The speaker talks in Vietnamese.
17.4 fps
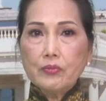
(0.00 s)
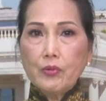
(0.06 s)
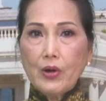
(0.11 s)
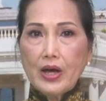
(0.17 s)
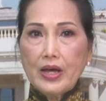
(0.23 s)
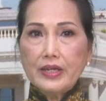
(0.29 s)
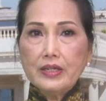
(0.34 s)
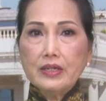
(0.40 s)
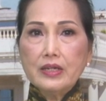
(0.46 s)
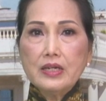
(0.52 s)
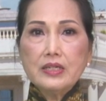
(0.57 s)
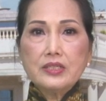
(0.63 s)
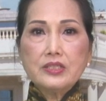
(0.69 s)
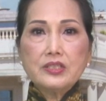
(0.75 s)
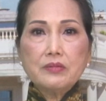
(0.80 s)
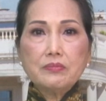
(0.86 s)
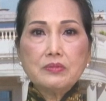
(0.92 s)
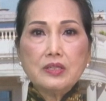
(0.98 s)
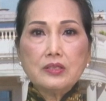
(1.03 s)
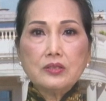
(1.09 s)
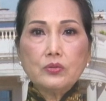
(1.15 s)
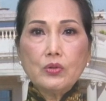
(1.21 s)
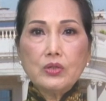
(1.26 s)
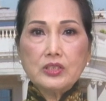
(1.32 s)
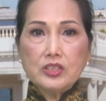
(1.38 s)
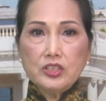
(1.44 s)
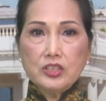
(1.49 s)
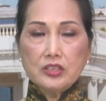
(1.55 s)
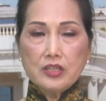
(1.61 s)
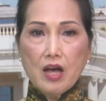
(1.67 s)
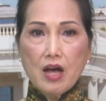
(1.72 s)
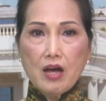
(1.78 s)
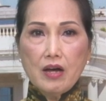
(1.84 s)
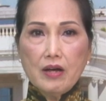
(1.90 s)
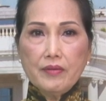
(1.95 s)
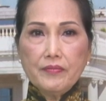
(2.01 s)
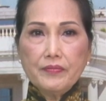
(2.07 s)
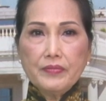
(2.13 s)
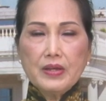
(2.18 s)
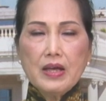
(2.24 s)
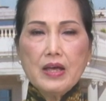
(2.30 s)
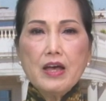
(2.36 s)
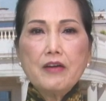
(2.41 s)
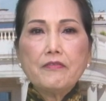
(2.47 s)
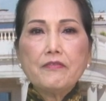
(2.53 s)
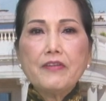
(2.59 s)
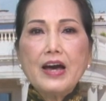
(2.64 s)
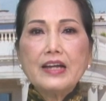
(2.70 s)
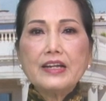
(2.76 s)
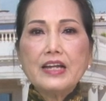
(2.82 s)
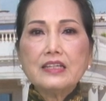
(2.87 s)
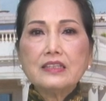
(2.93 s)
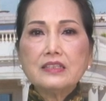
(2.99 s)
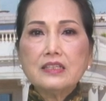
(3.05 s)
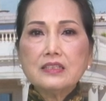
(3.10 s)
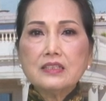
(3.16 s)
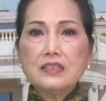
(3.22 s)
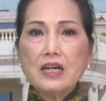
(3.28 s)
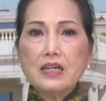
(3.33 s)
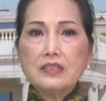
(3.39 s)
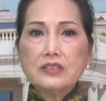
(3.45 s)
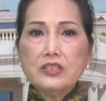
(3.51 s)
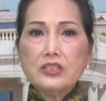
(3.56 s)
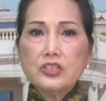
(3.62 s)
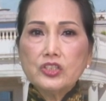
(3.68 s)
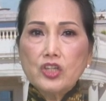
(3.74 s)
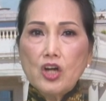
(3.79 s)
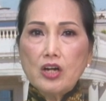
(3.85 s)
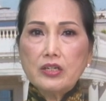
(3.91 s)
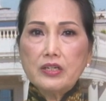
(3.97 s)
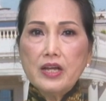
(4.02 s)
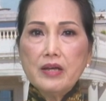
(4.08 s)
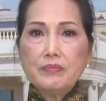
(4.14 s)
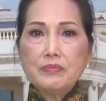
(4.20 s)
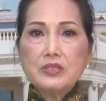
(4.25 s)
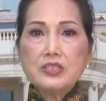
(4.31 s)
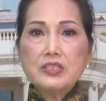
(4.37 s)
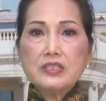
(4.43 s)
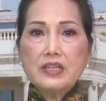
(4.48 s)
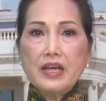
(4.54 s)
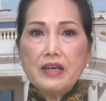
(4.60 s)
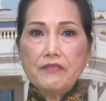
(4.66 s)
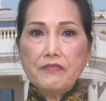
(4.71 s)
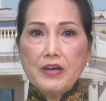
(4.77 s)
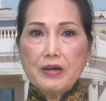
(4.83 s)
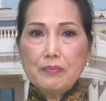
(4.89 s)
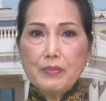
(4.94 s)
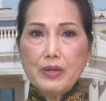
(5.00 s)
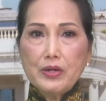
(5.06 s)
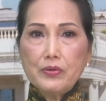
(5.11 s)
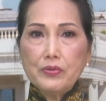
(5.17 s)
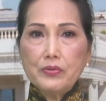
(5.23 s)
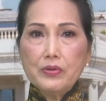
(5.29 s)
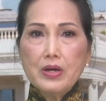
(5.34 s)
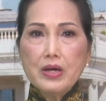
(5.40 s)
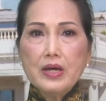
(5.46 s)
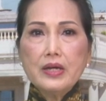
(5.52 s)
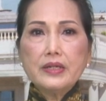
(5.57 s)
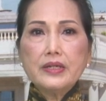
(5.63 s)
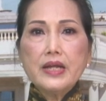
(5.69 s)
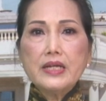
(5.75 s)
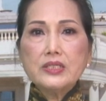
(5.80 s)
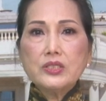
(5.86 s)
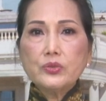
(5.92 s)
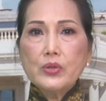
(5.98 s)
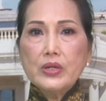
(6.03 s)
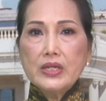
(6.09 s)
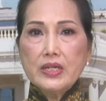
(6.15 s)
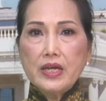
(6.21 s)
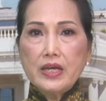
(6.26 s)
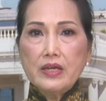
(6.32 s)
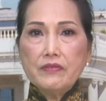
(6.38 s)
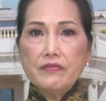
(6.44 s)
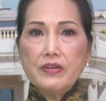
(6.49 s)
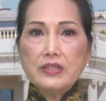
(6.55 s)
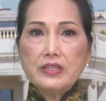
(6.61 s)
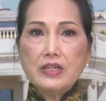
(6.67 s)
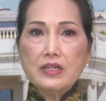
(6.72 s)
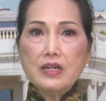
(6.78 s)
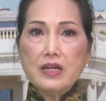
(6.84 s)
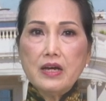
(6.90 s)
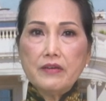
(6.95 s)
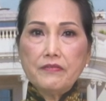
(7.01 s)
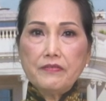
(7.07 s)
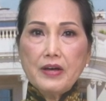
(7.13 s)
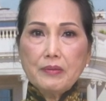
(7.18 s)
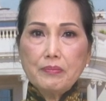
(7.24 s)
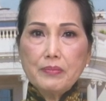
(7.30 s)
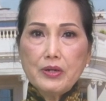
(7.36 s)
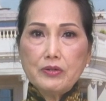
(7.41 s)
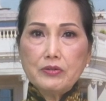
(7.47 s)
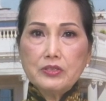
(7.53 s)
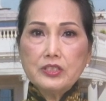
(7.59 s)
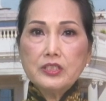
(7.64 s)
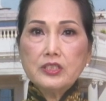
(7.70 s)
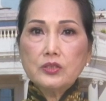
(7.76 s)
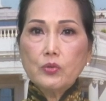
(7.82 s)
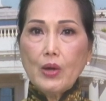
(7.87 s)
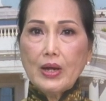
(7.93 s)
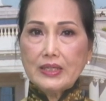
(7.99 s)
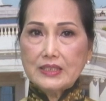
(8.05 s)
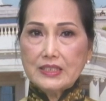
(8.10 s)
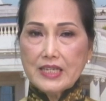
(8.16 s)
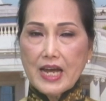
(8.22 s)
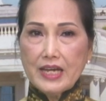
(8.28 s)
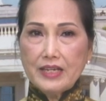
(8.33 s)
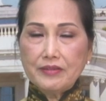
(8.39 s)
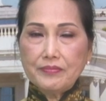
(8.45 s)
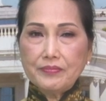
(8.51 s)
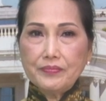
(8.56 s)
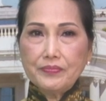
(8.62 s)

khoải trong những tuần trước đó và đã thức gần như trọn đêm trước ngày phát biểu để suy nghĩ về những lời phát biểu trước toàn trại.